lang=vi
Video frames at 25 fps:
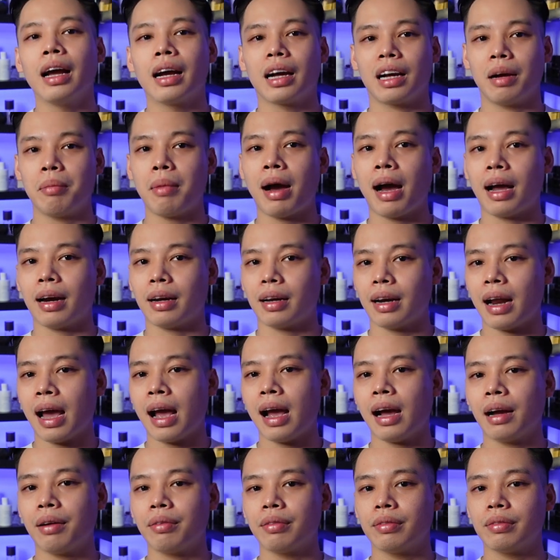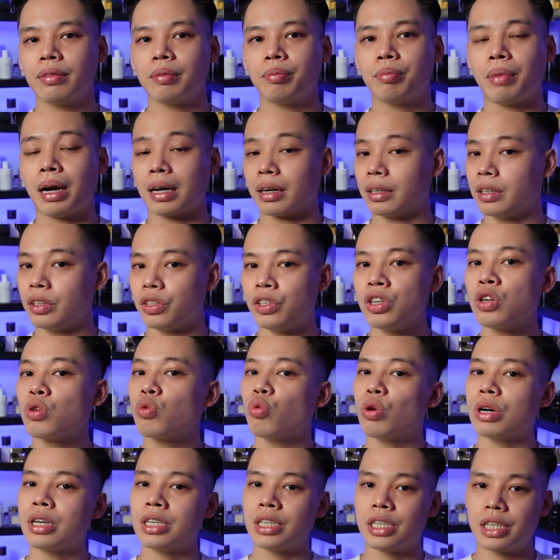các bạn đang mặc những chiếc
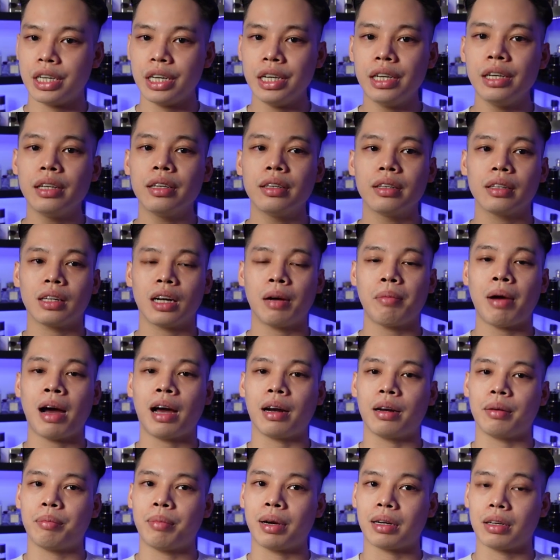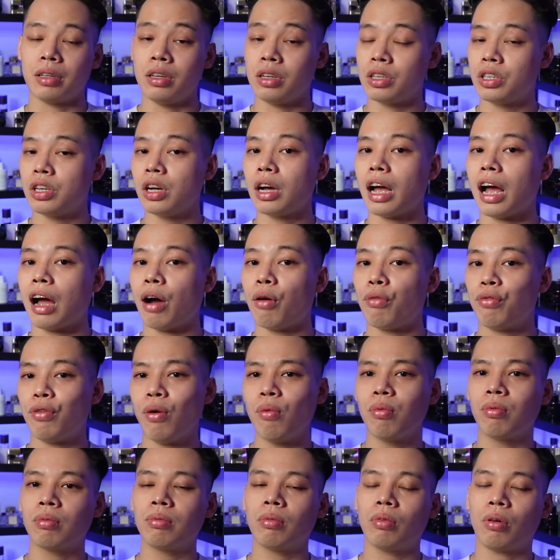quần jean các bạn mặc những chiếc áo
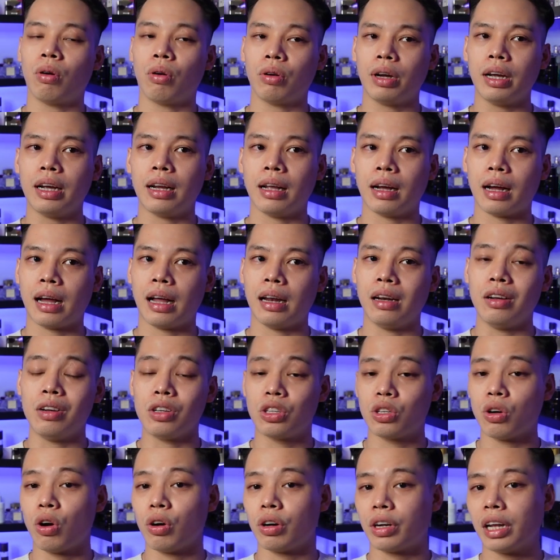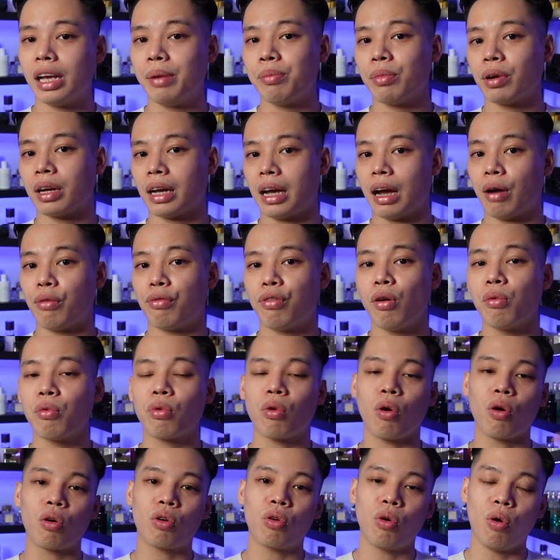phông có thể là ngà lựa chọn thêm một cái áo phông
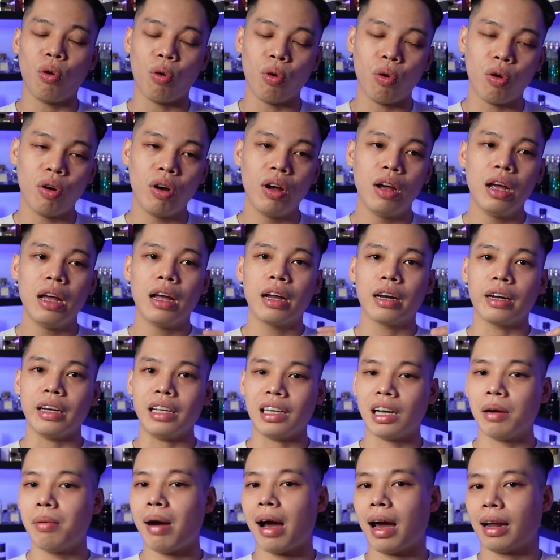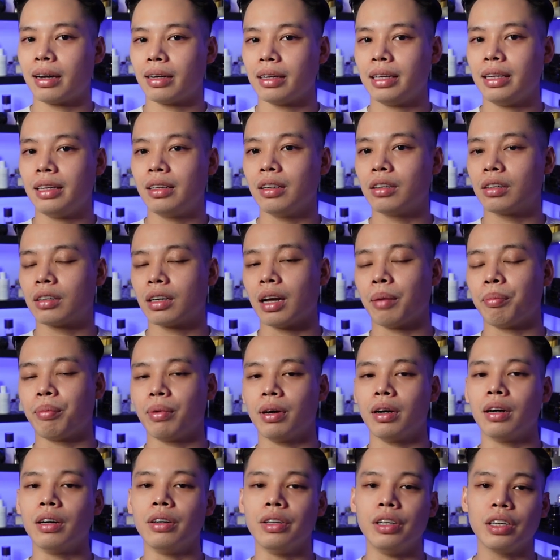có cổ để các bạn đi thực
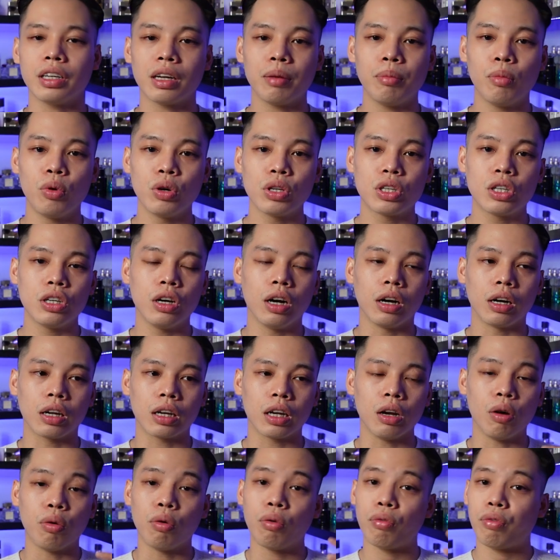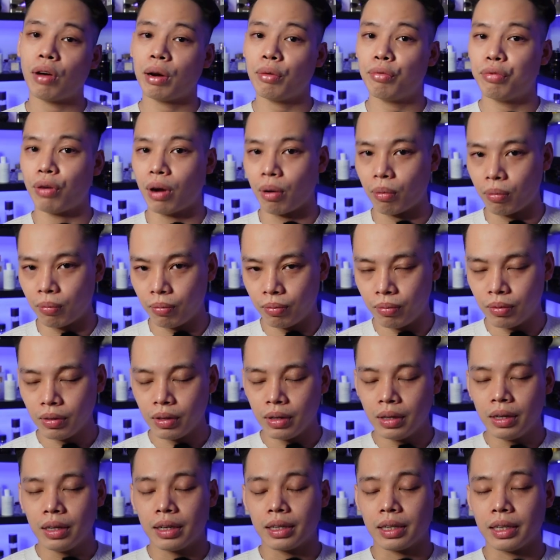tập ở những cái môi trường kiểu văn phòng
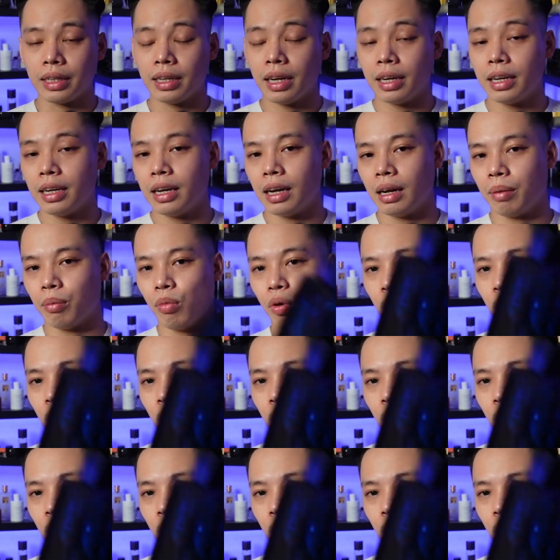thì đây là